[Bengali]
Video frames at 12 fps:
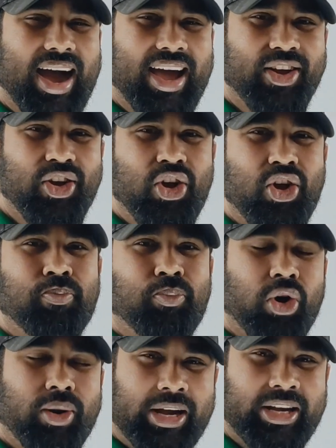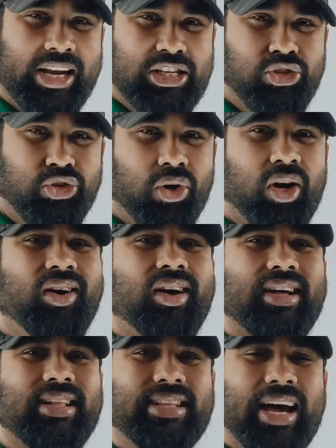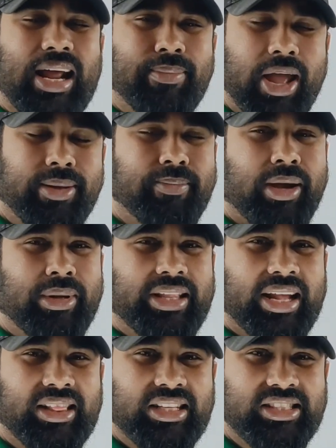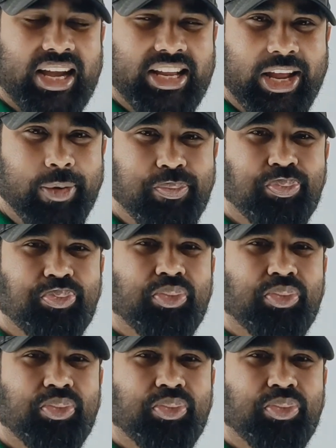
আর পূর্বের ক্লাসগুলো ধারাবাহিকভাবে দেখতে চাইলে